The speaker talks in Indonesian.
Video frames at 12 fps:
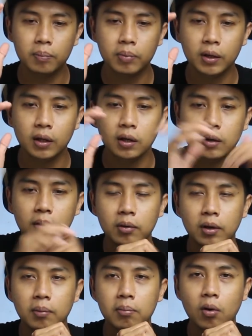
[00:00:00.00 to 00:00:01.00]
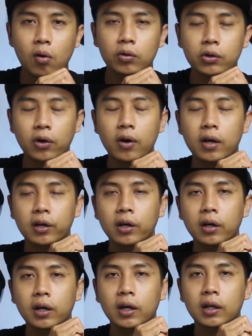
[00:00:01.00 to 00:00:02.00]
lebih mengontrol
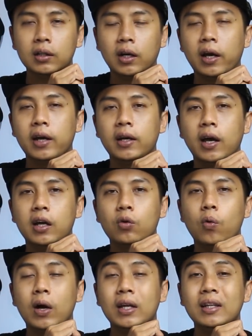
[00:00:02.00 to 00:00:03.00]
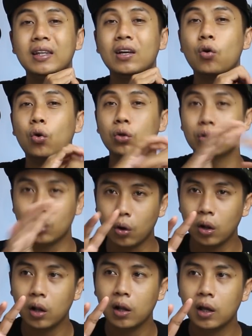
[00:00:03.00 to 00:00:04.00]
lagi terkait dengan quality
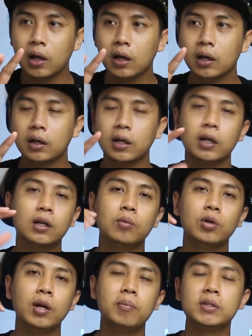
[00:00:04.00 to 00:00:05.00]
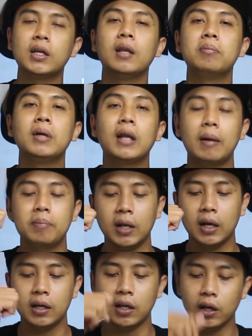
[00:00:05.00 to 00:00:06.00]
control dan kemudian bisa lebih rapi
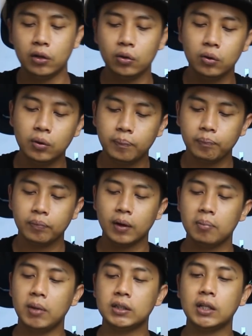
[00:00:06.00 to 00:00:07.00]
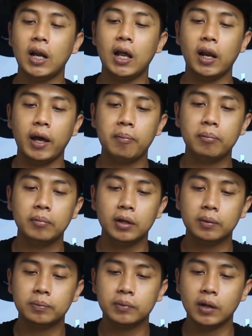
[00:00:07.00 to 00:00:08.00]
lagi yaitu masalah lem
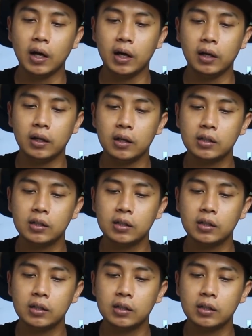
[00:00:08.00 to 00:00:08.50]
nah ini